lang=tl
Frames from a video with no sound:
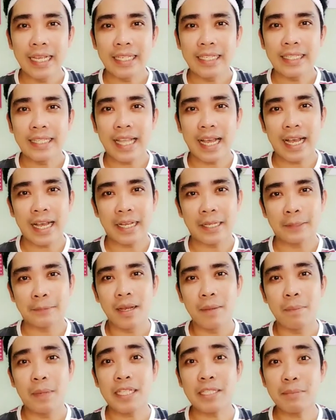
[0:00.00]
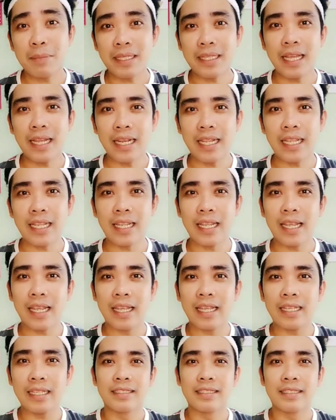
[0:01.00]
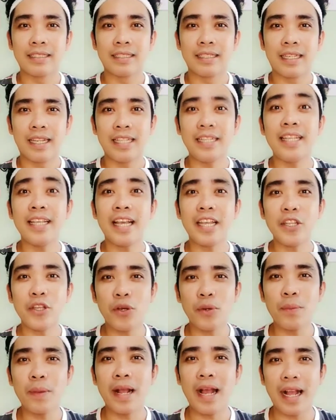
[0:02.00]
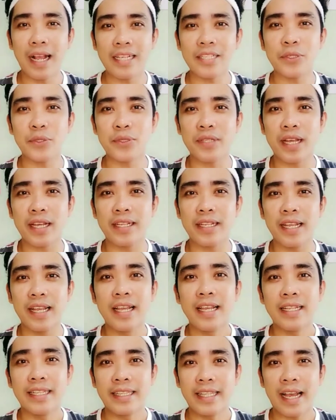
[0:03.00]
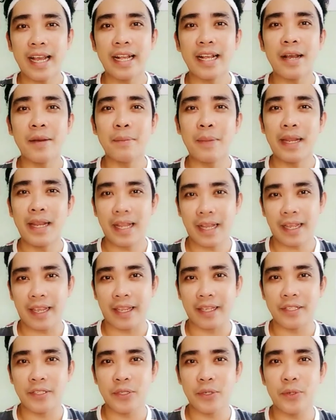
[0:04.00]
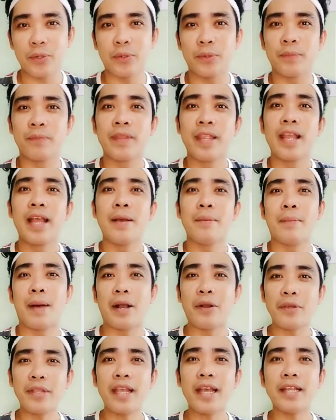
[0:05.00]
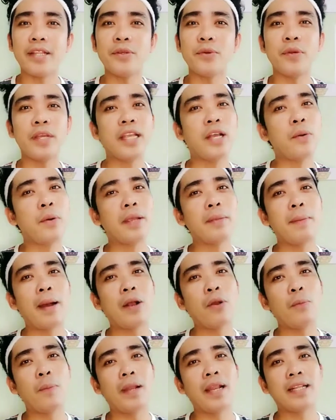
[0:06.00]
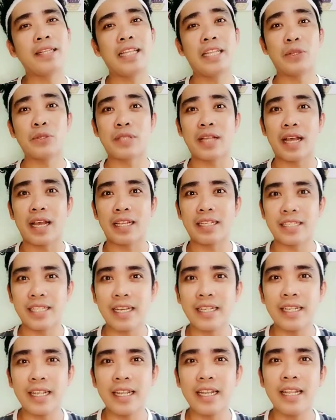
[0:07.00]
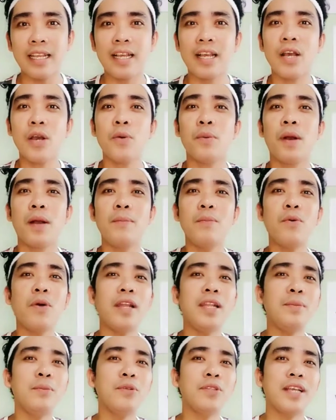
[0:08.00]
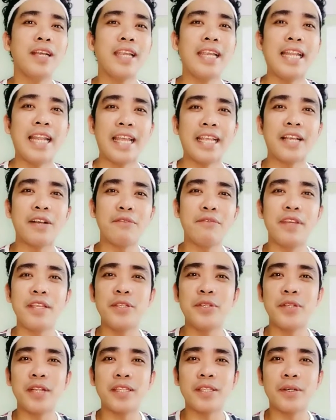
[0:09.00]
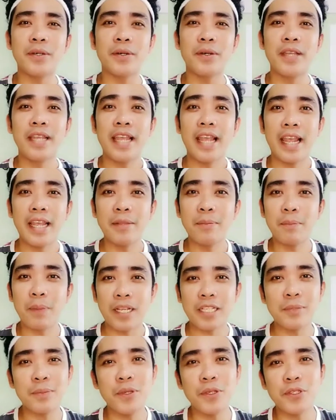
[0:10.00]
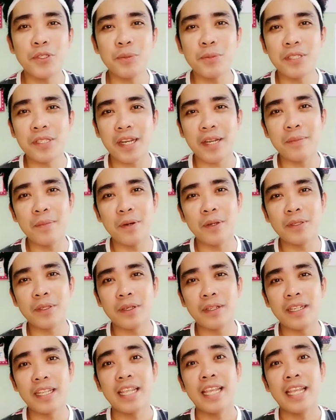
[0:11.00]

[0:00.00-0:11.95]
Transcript: na mas madali and hindi kayo magagastusan ng malaki. So, Bago yan, kung ikaw ay bago pa lang dito sa aking channel, huwag mong kalimutang i-like ang video na to and press mo yung subscribe button